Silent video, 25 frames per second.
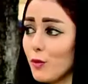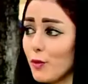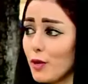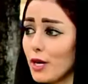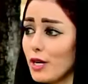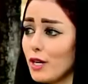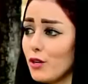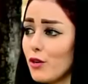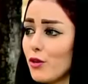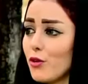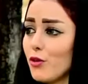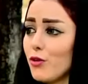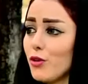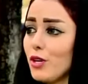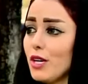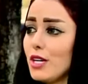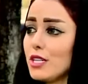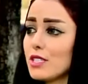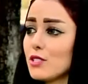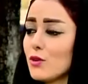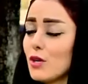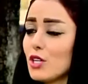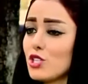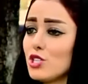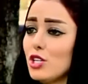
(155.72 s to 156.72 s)
ممكن يكونون
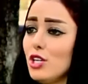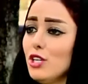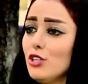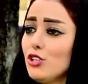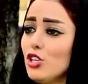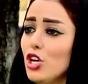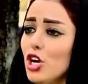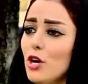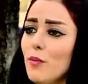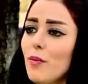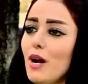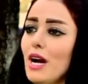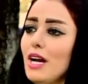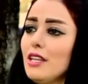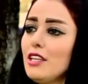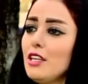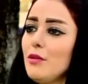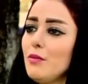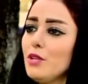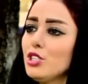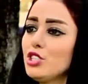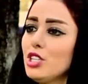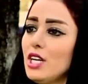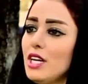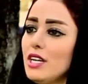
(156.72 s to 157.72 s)
ازواج عندهم هذه
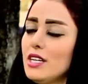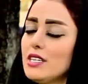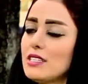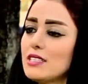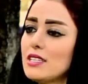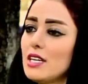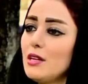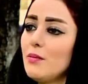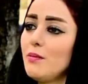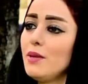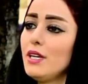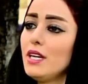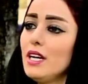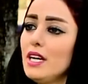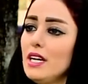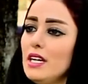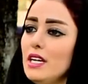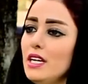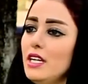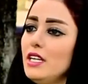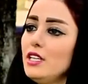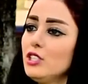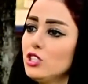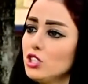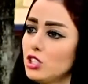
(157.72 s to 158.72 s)
المشاعر السلبيه
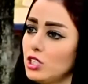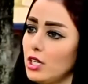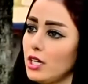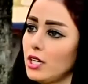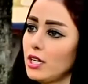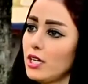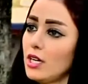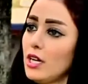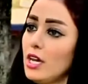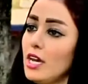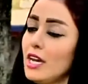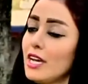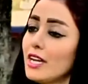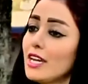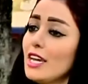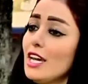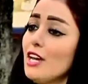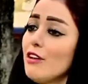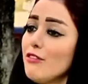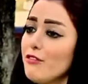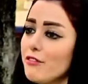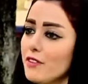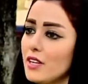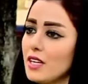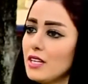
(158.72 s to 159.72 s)
اللي هي الشك
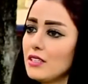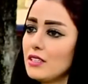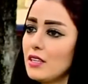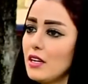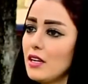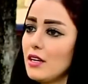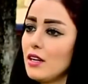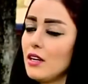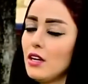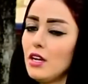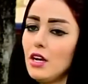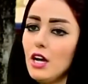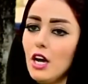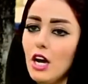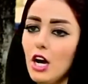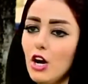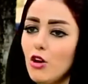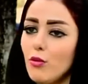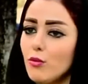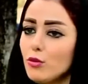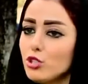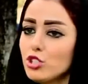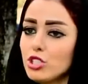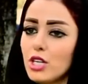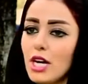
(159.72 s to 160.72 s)
كيف نقدر او
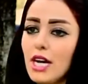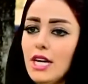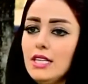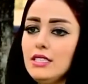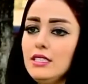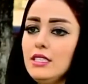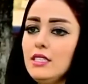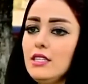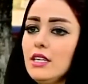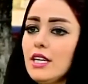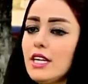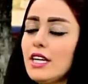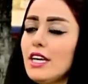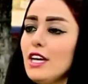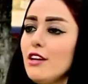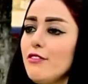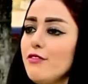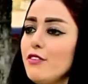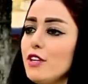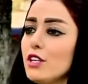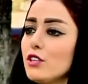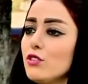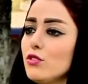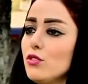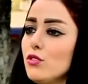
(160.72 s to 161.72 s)
مشاهدينا كيف
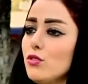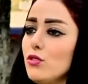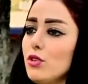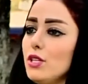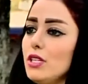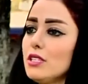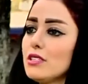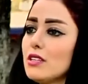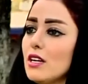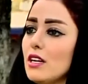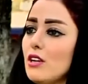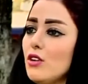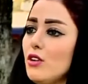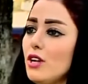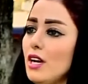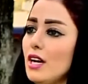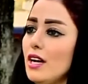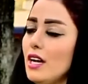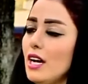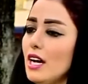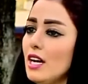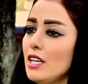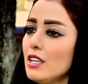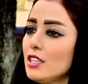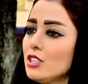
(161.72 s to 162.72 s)
يقدرون يدخلون عن
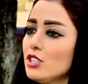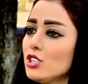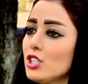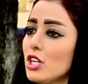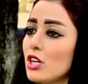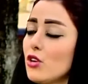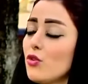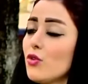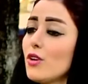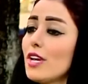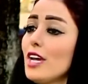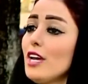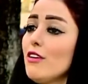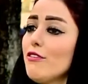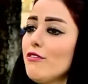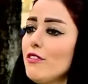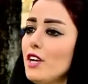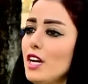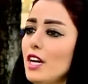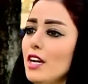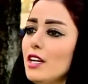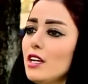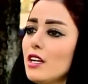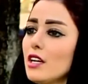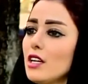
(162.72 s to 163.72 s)
هذا الشك وكيف
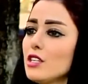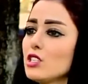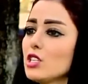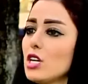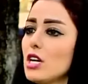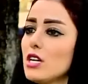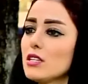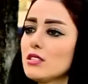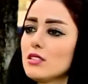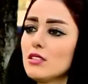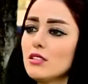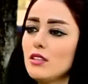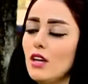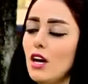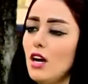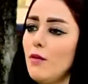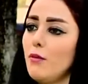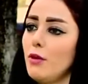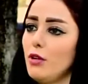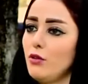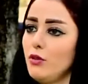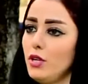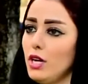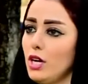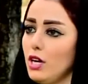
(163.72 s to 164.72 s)
نحن كاشخاص
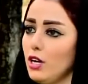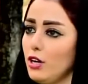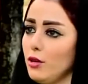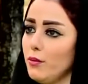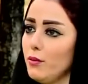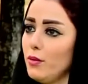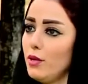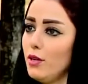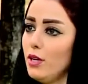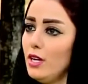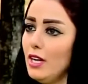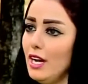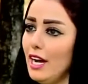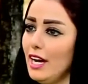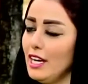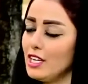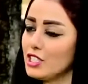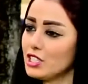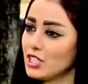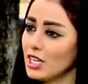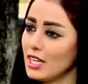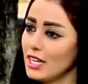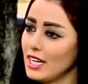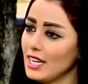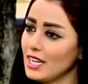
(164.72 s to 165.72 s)
نتعامل وياهم
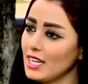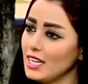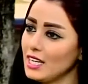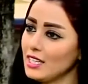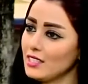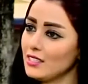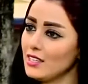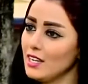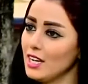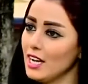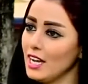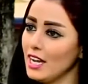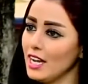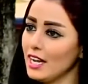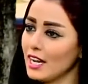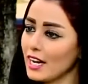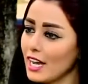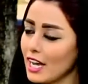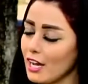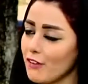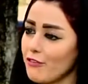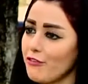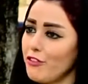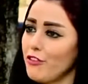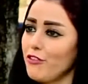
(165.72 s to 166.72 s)
علشان اكيد
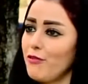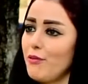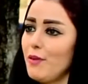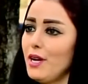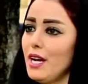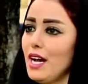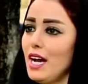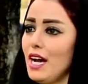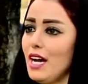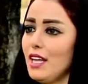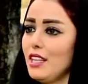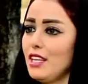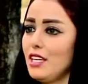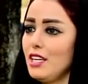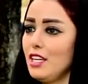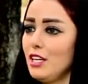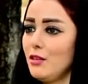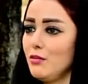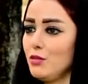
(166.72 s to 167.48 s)
نخفف من هذه